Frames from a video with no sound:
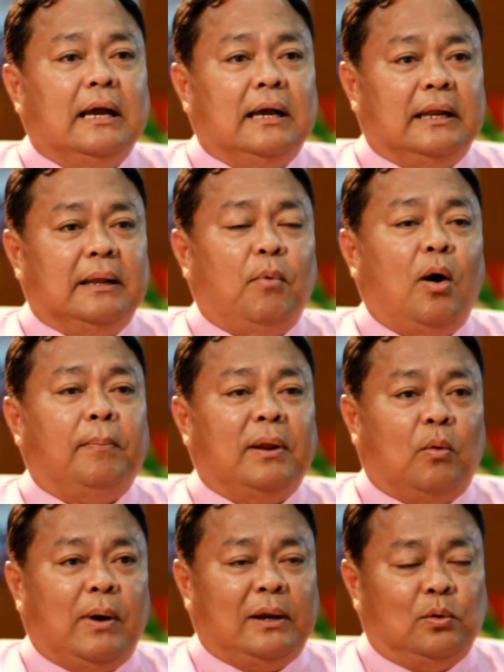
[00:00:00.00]
ก็ได้มอบ
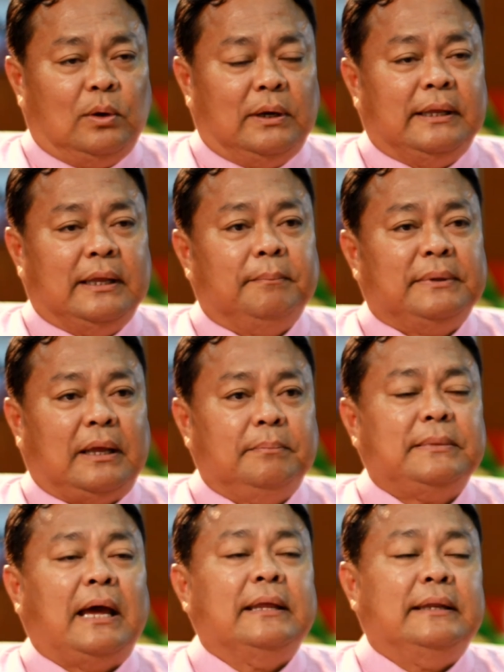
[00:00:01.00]
รางวัลโรงเรียนแสน
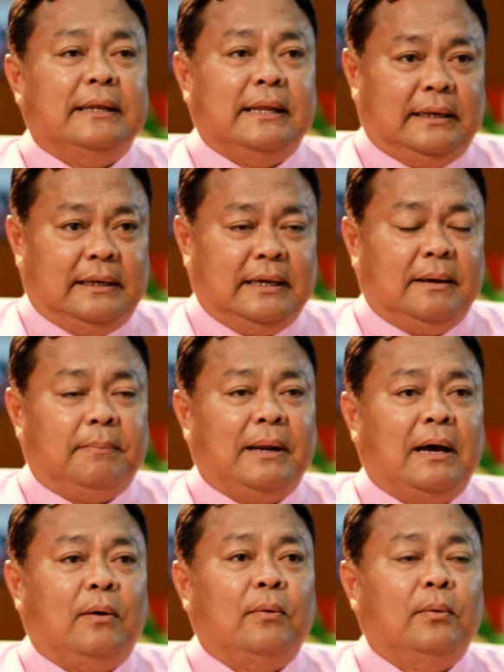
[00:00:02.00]
ใจดีเด่นให้กับ
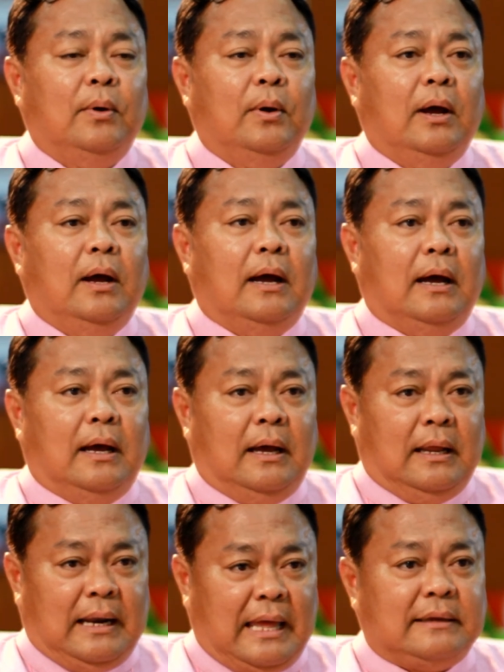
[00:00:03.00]
เรา
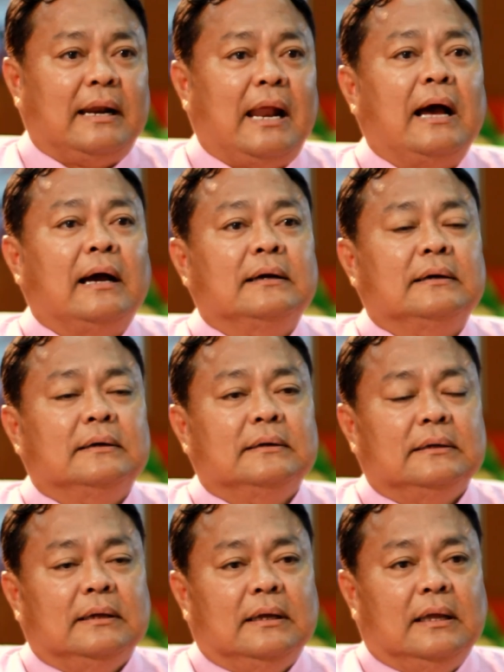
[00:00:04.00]
หลายครั้ง
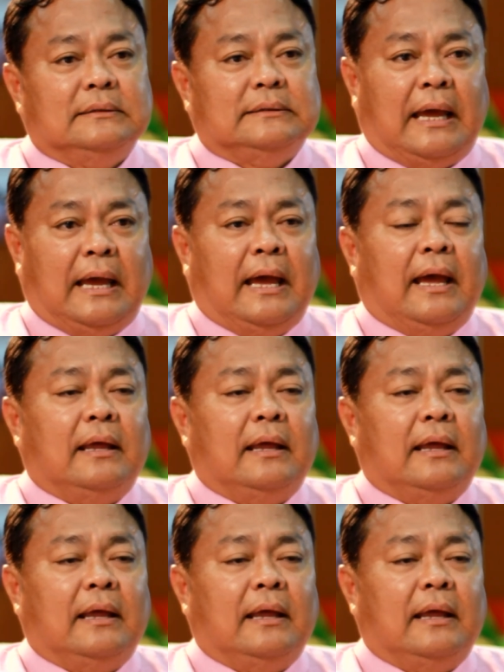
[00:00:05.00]
แต่